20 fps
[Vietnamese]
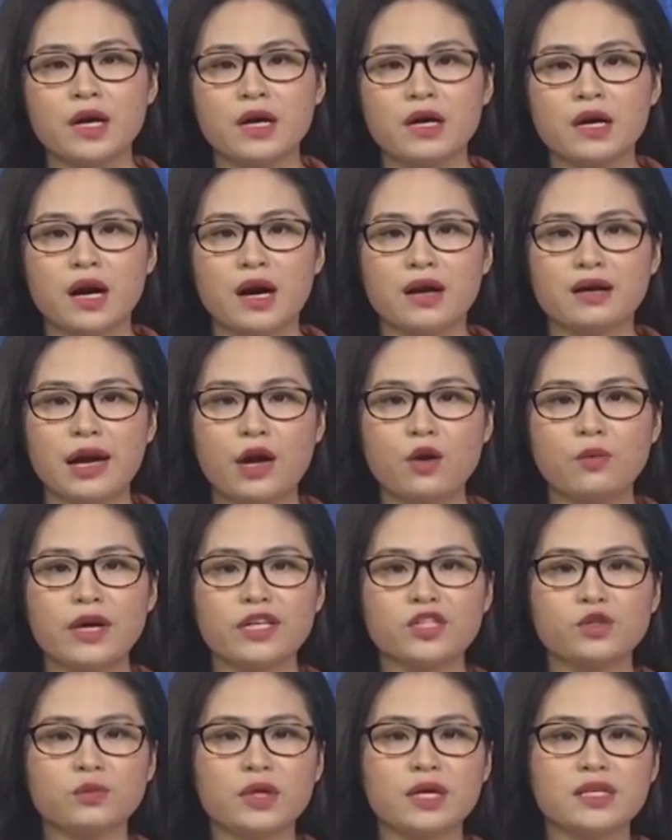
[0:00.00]
À, ngày hôm
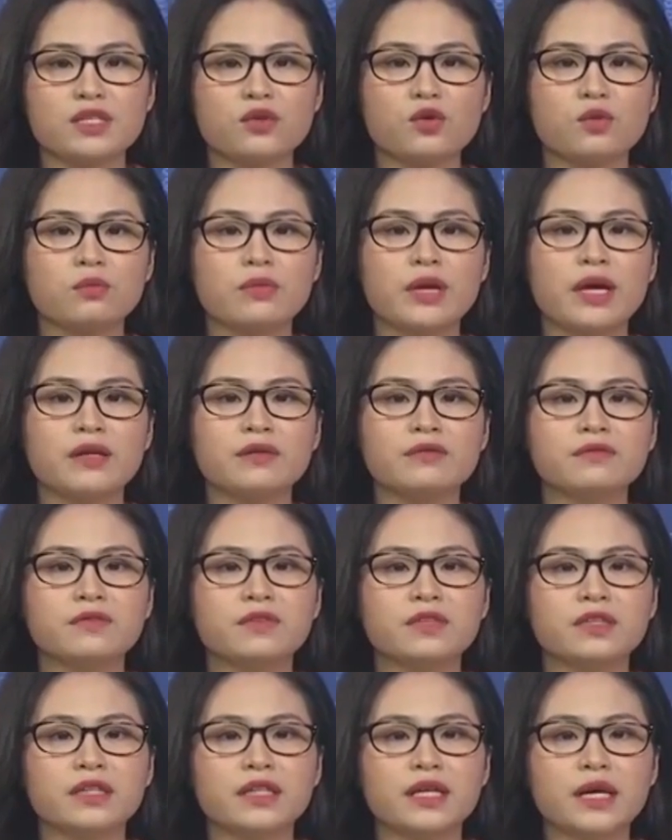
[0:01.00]
nay chúng ta sẽ cùng đến
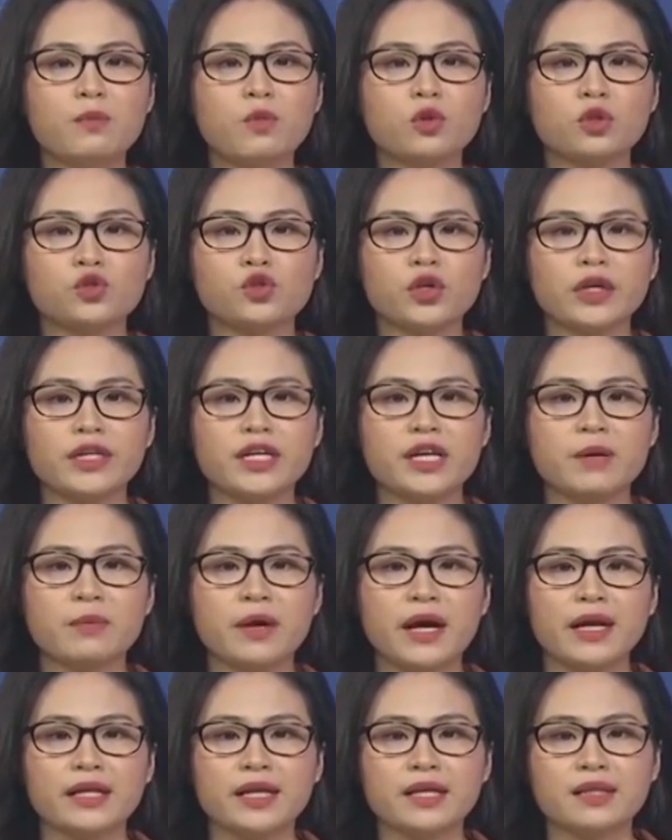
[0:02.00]
với một doanh nghiệp
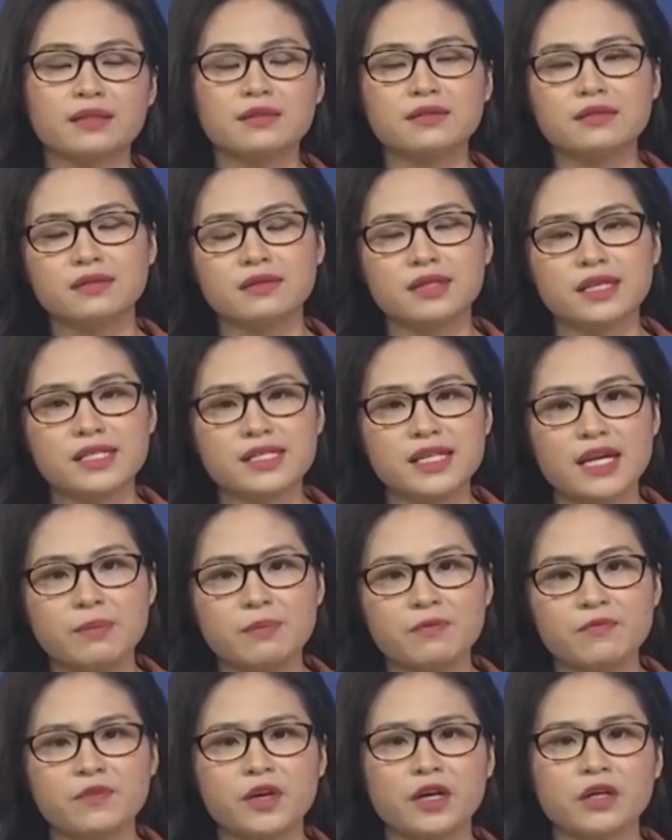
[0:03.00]
ngành điện tử để
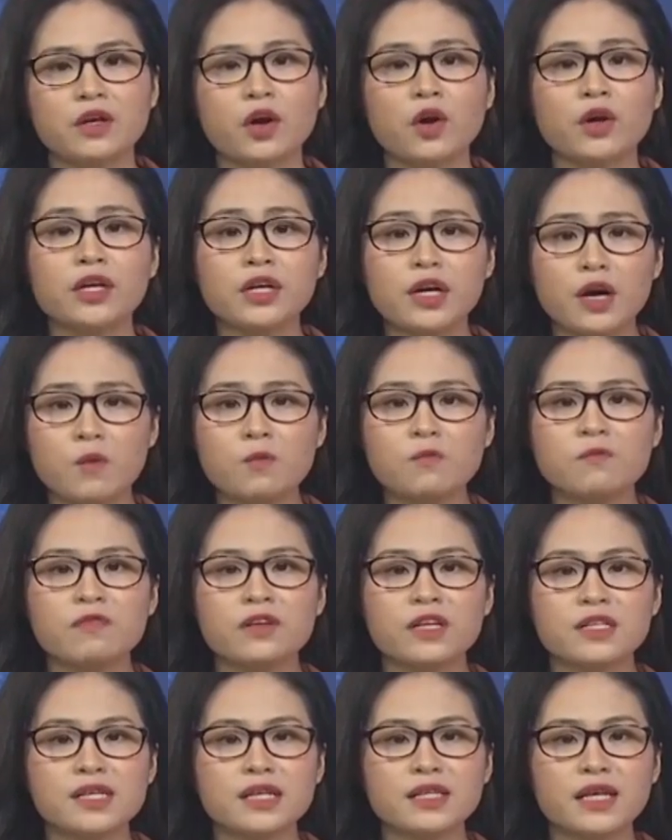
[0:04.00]
xem việc nói không
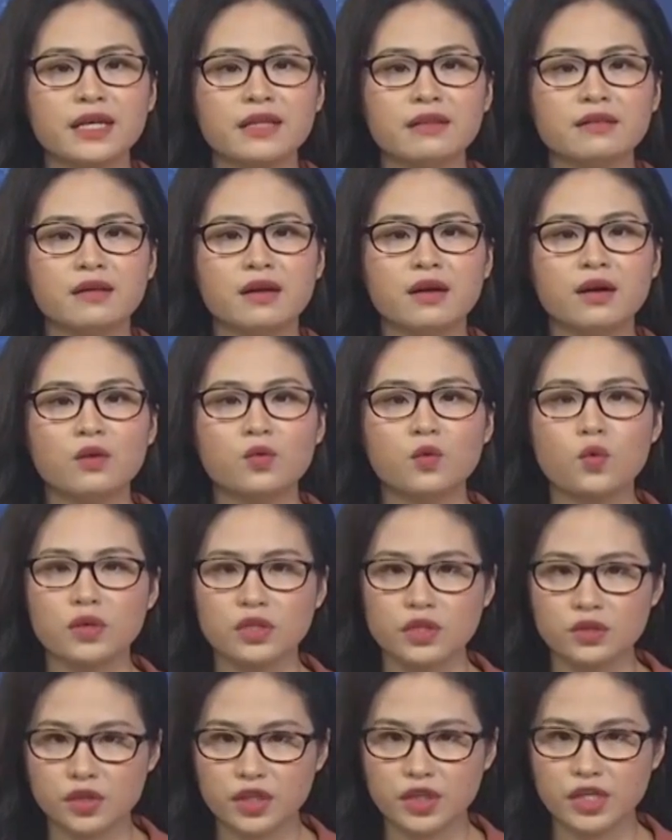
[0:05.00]
với rác thải nhựa của
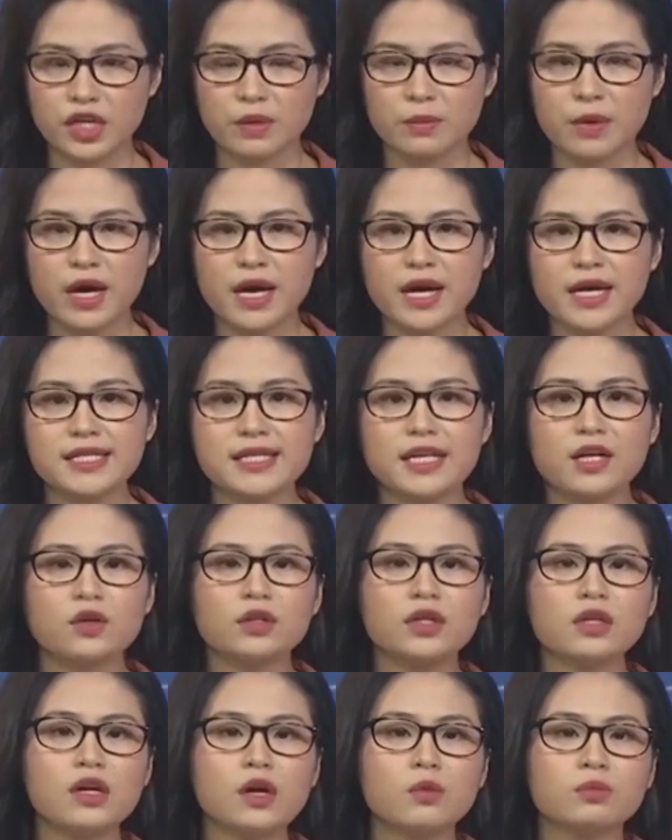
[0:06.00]
những doanh nghiệp sẽ
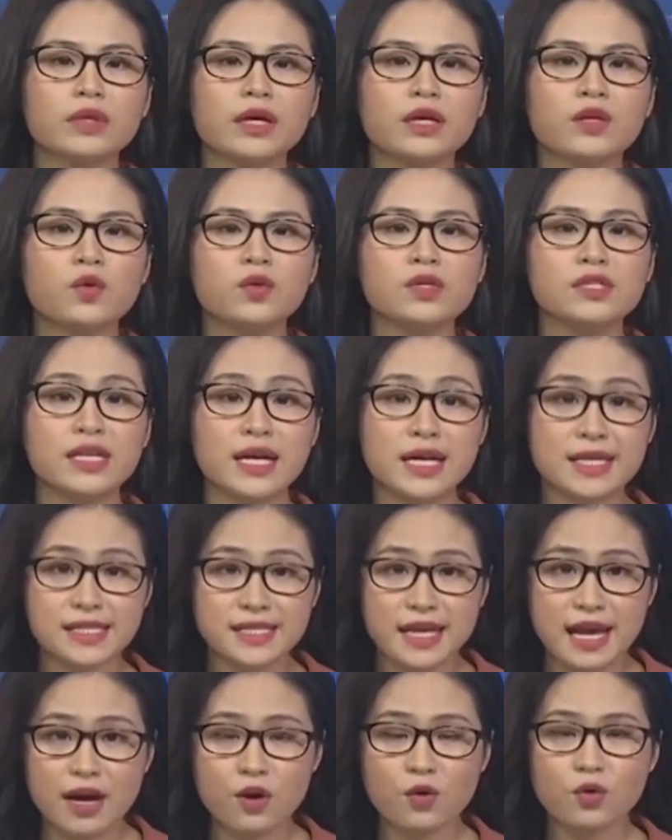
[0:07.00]
có tác động thay đổi ra
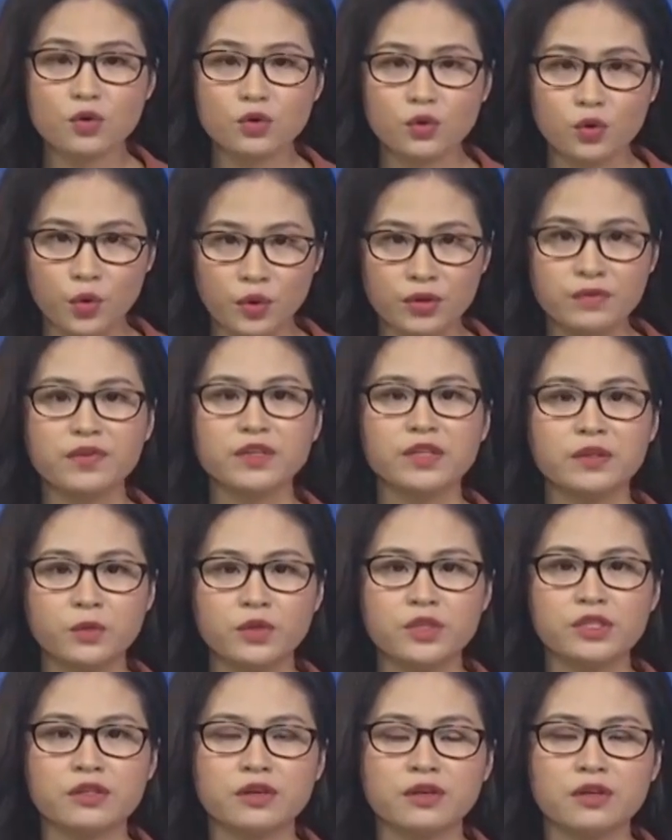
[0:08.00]
sao đối với
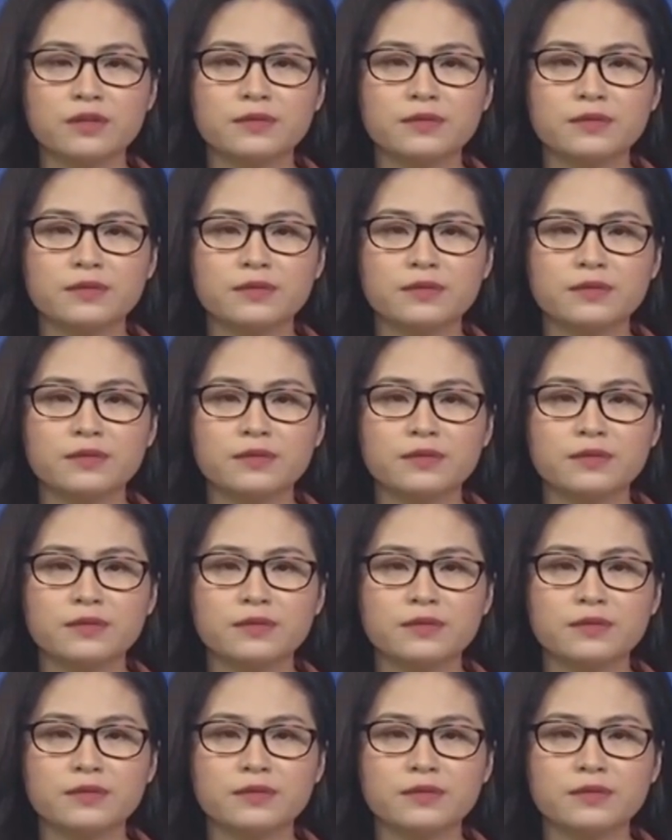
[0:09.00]
môi trường.